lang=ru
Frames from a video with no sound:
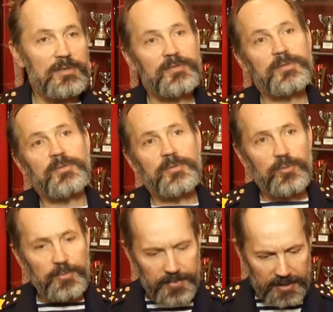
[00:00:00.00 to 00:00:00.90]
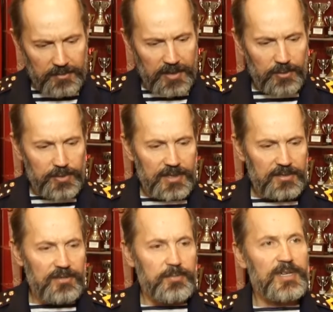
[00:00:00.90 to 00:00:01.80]
и принимали
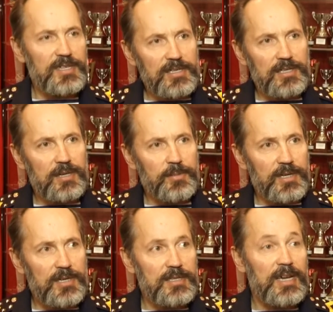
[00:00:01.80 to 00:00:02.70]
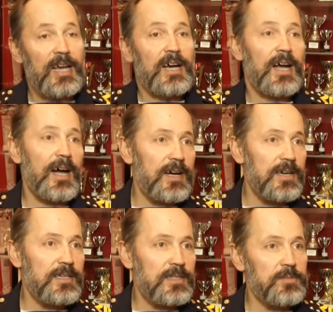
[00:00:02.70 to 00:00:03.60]
участие в спасательных операциях, как
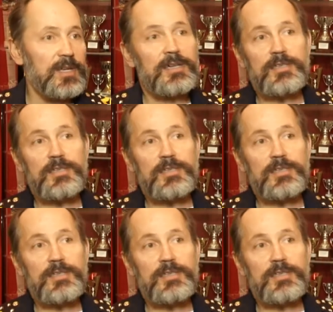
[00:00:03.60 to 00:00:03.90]
летом, так и